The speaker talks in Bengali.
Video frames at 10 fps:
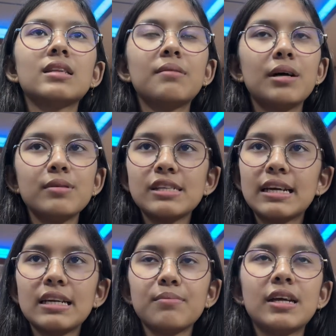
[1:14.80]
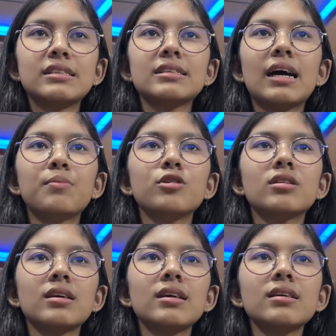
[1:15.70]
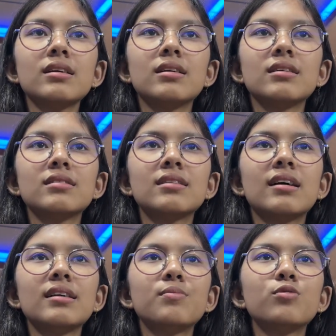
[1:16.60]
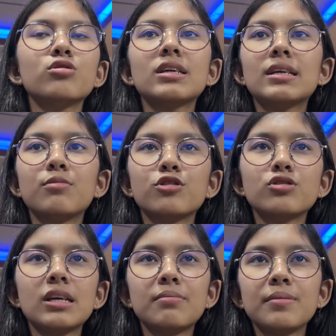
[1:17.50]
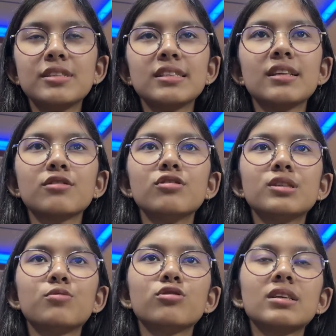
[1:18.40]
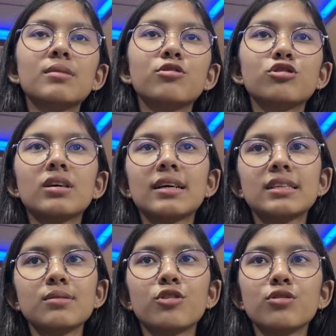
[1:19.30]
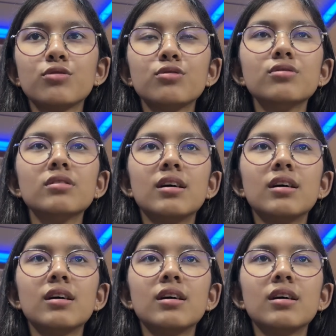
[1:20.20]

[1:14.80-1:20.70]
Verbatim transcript: তার বাবা সেখানে মারা যায় তারপর থেকে তার প্রত্যেকটা বছরে এইভাবে যেতে থাকলো যে প্রত্যেকটা বছর তার কাছে মনে হতো